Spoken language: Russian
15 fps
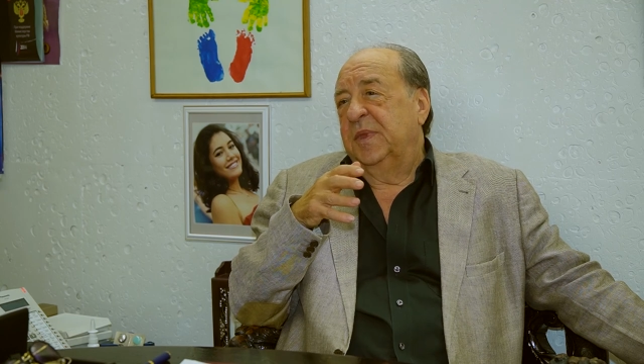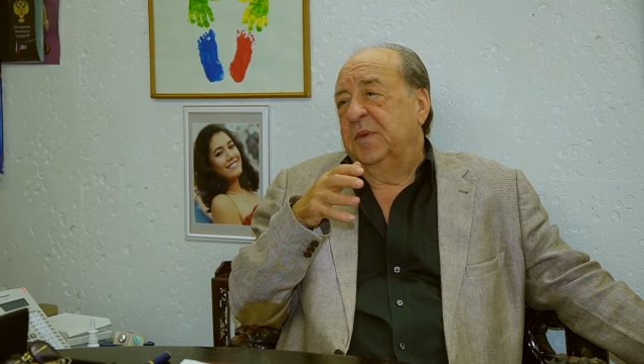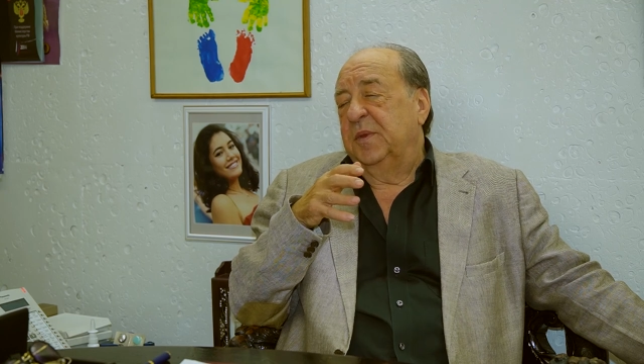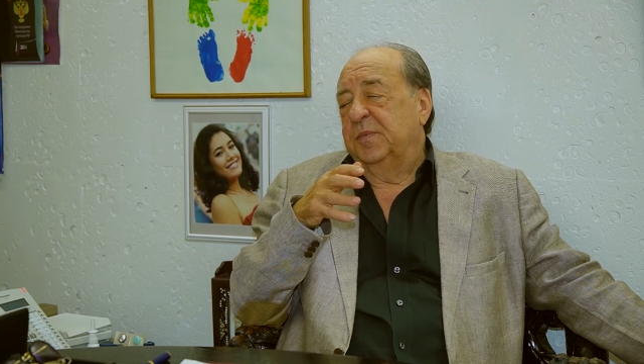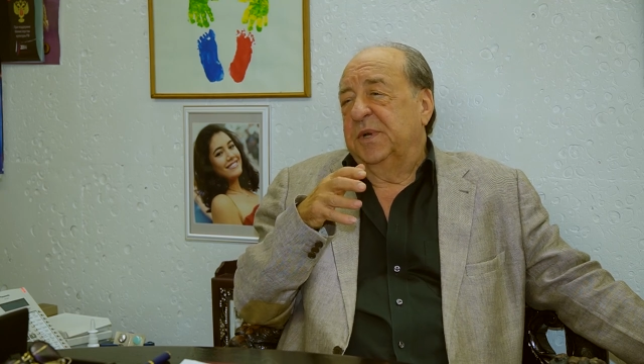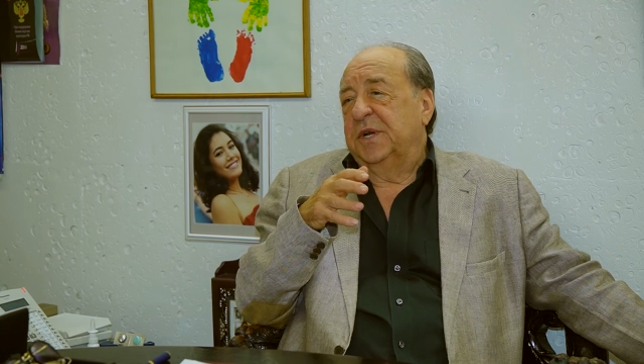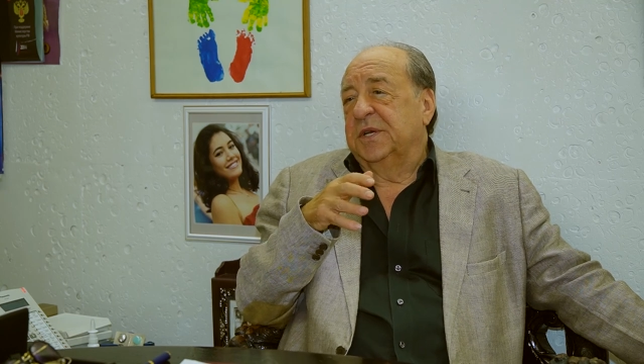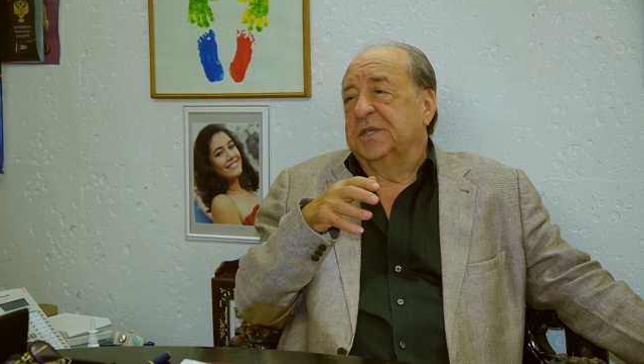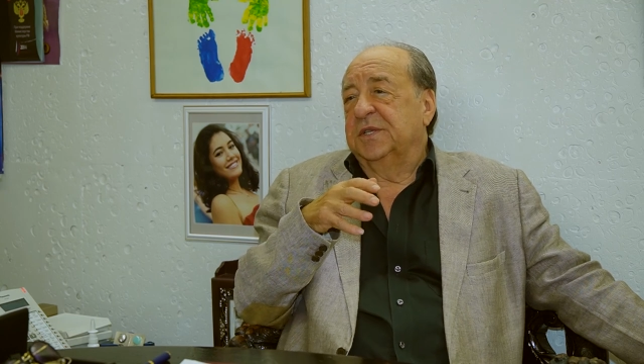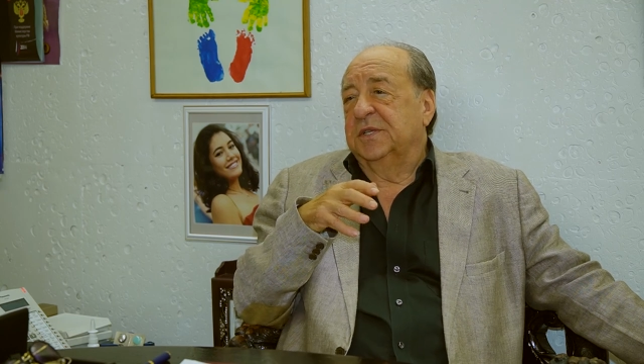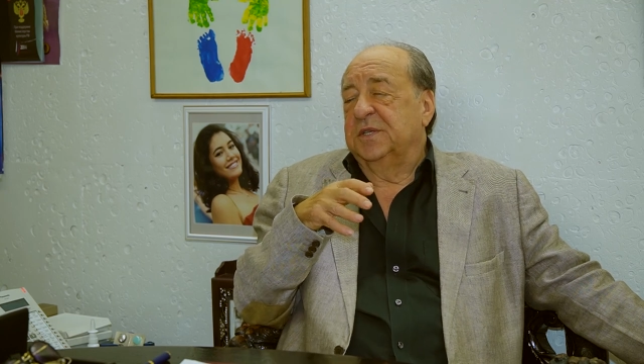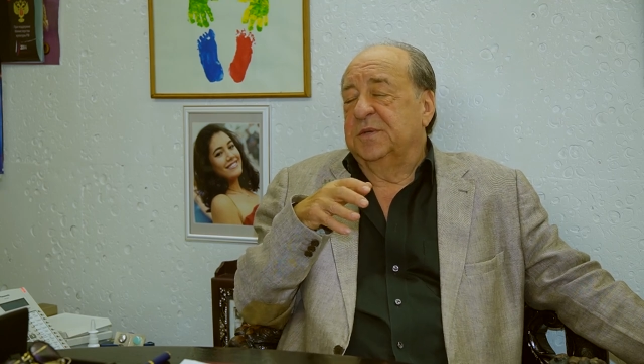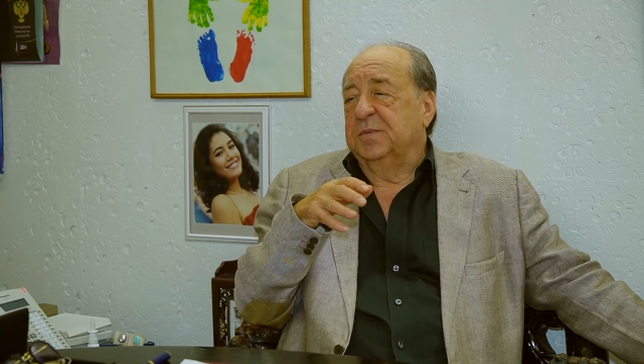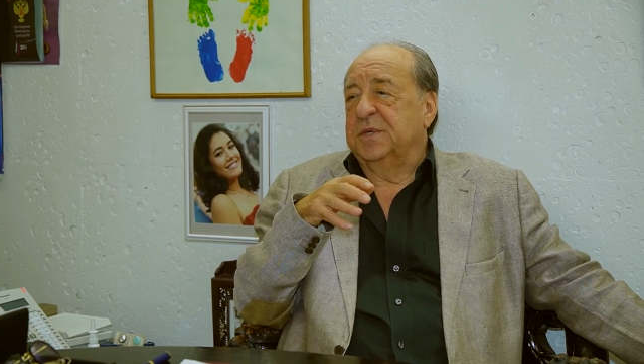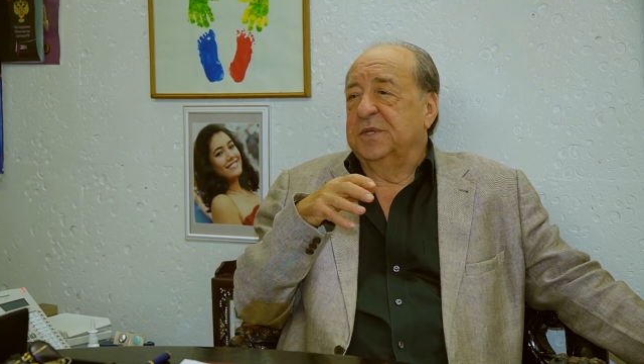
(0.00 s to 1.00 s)
мне бы
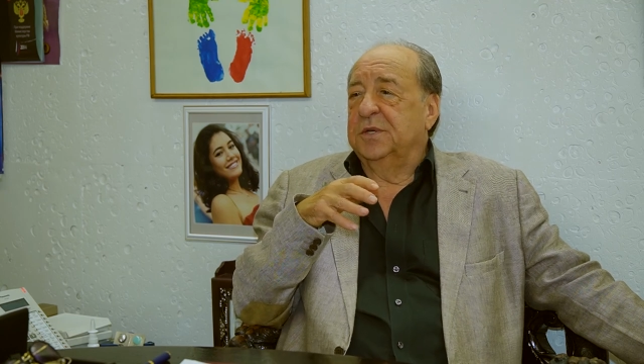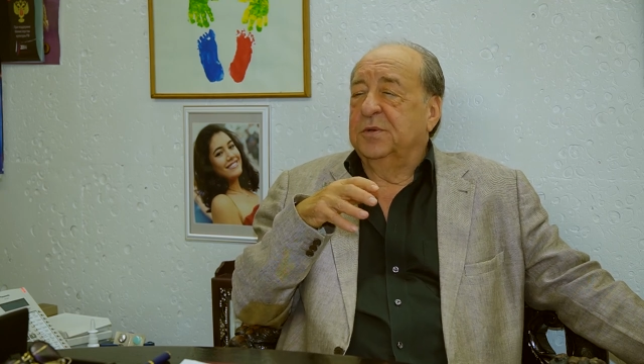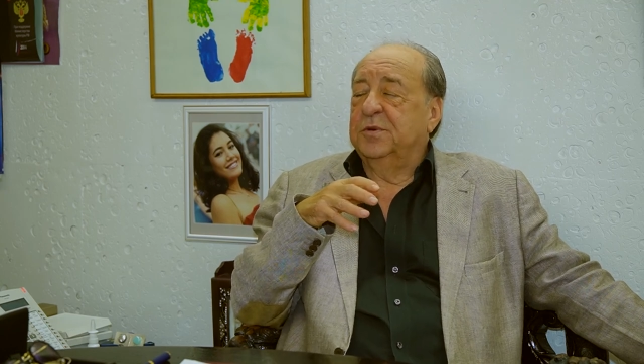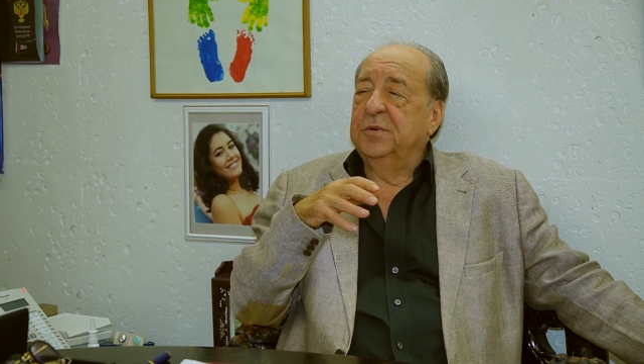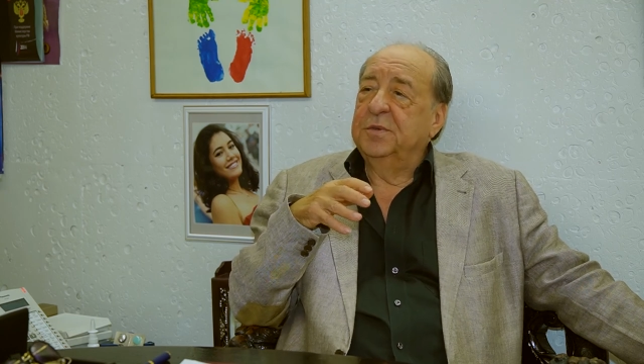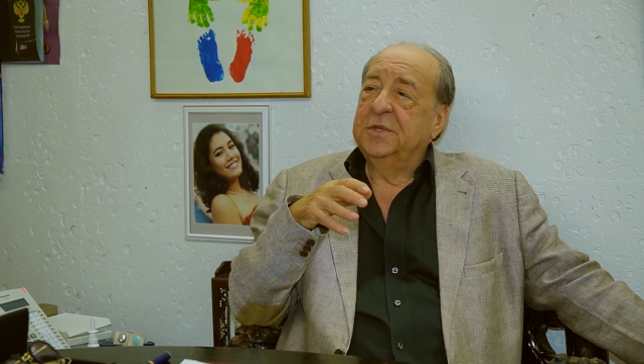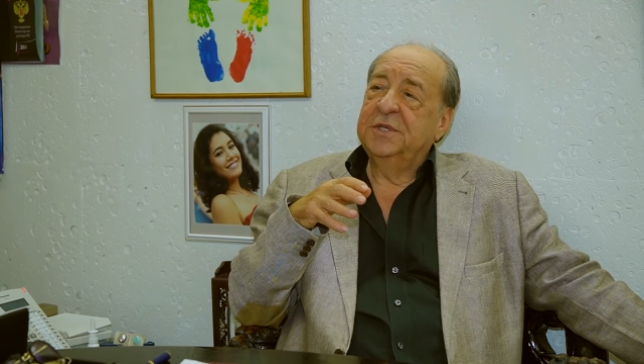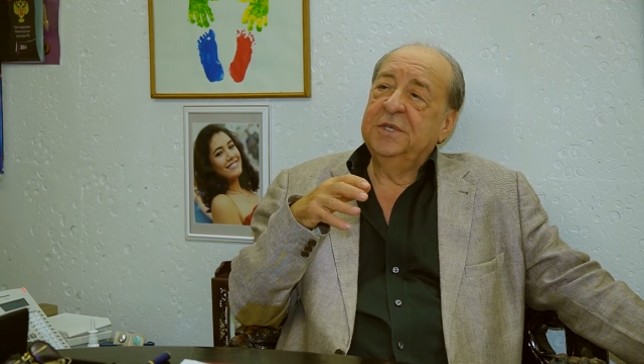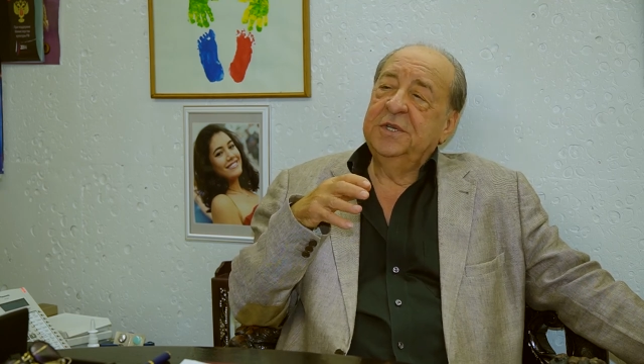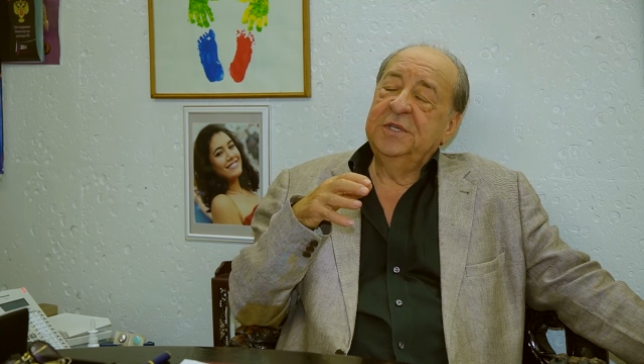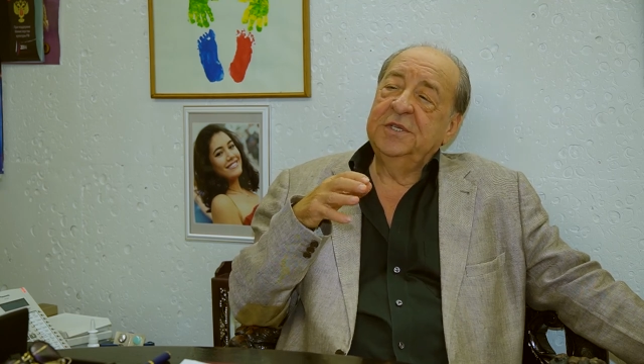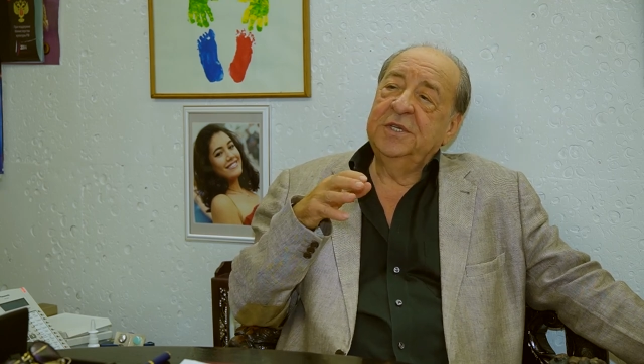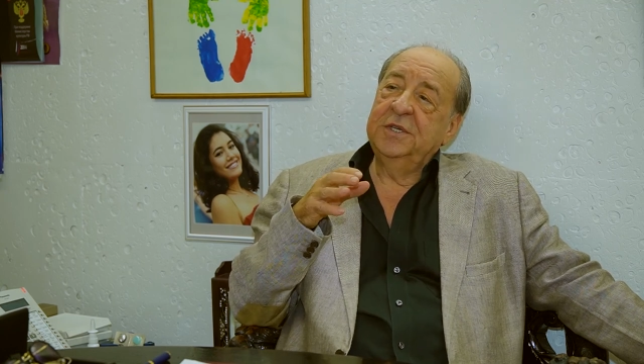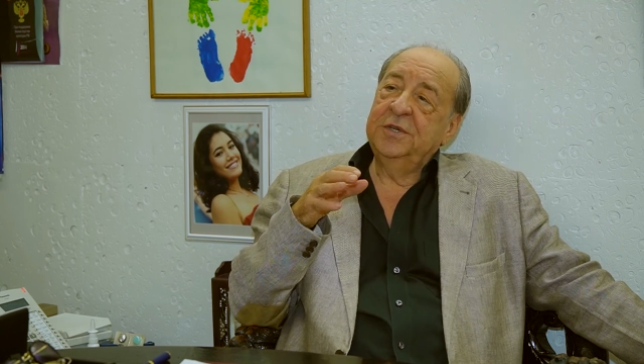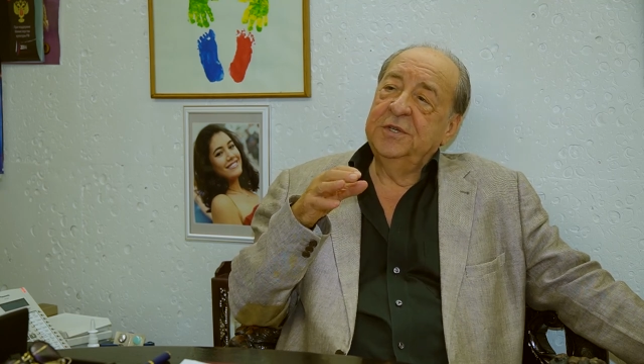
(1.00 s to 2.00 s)
хотелось познакомить
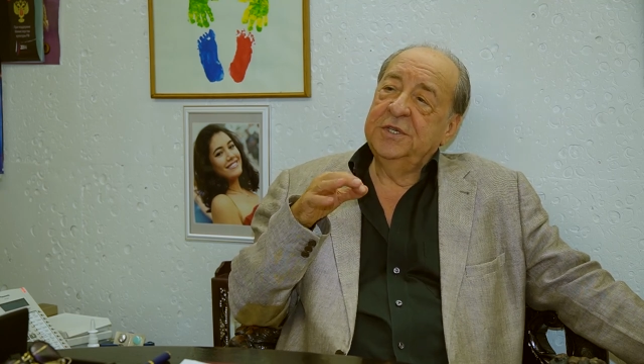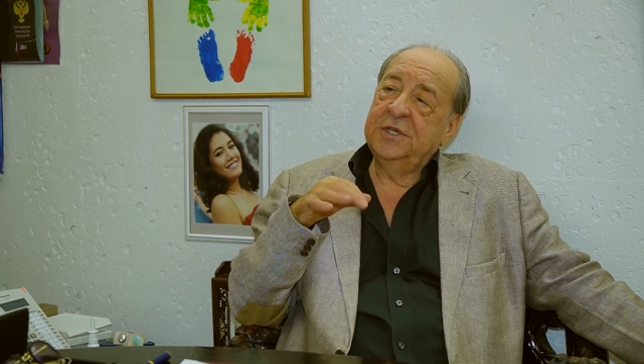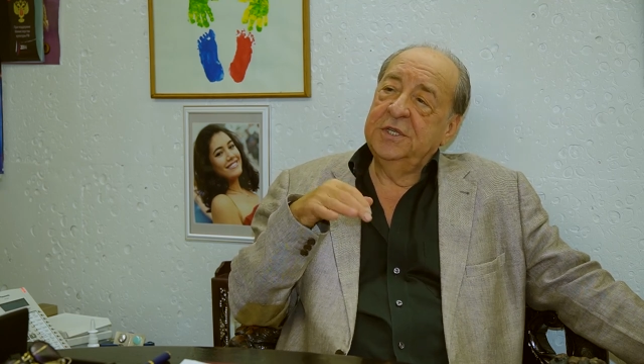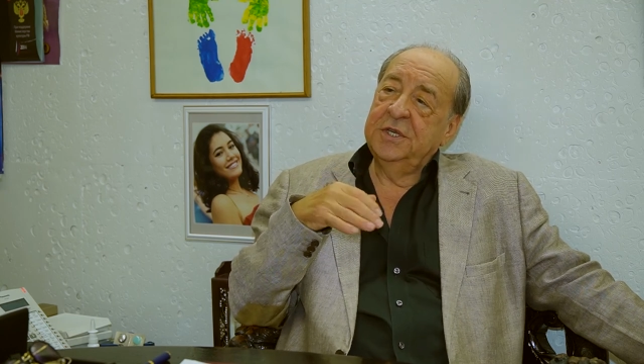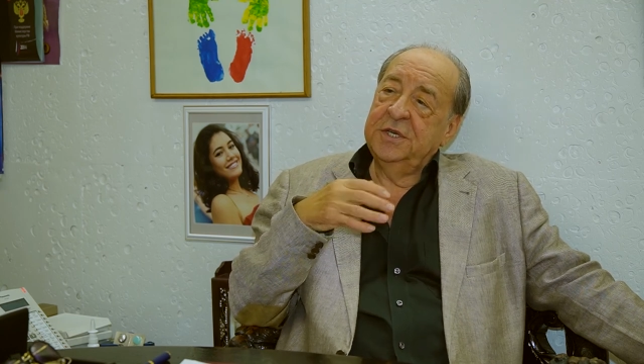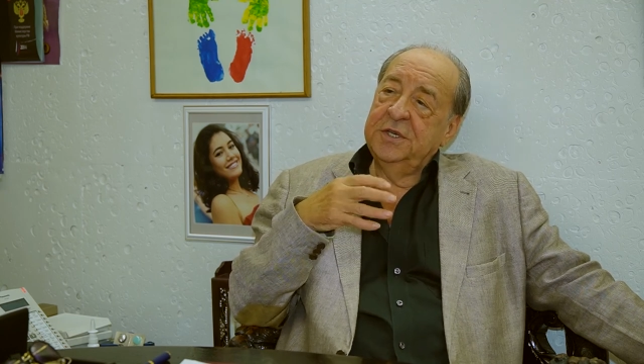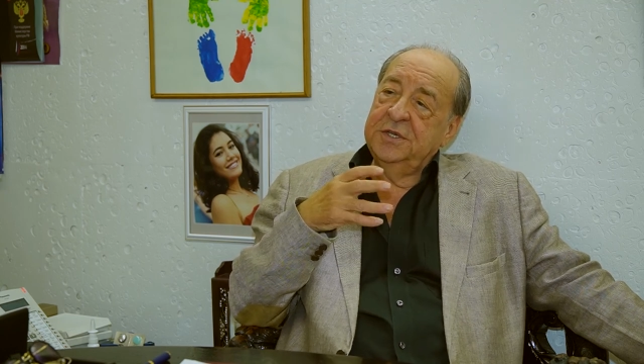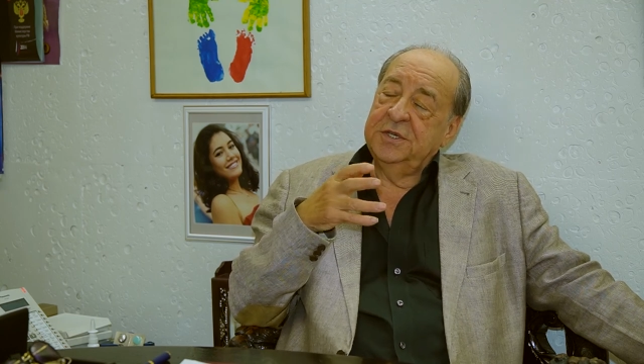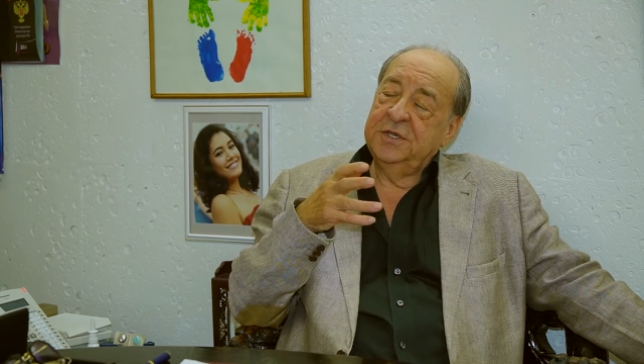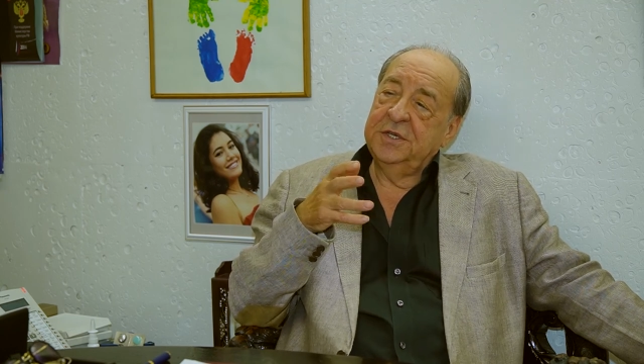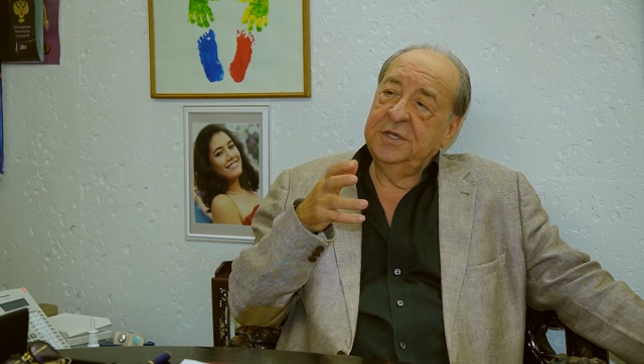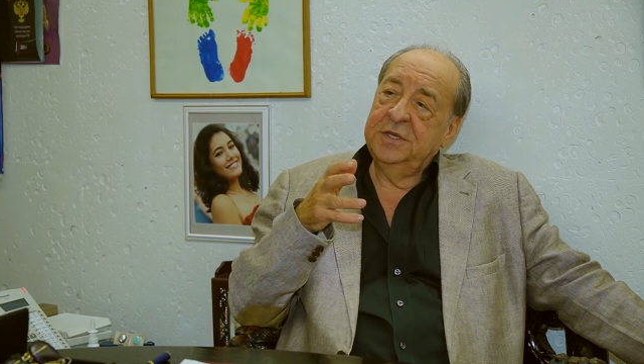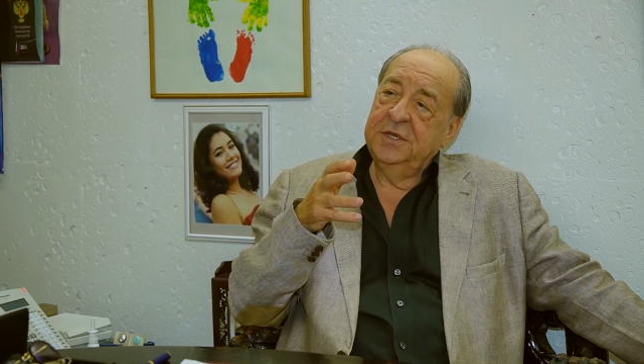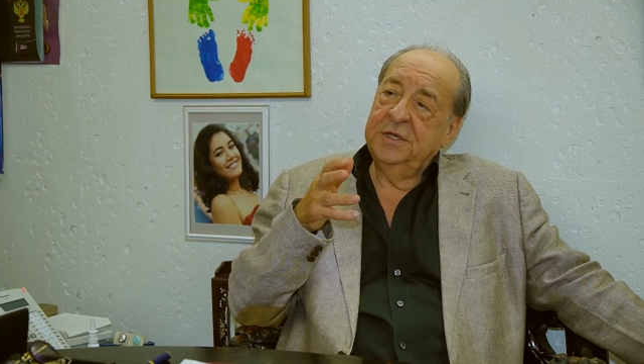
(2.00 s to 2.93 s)
зрителей и желающих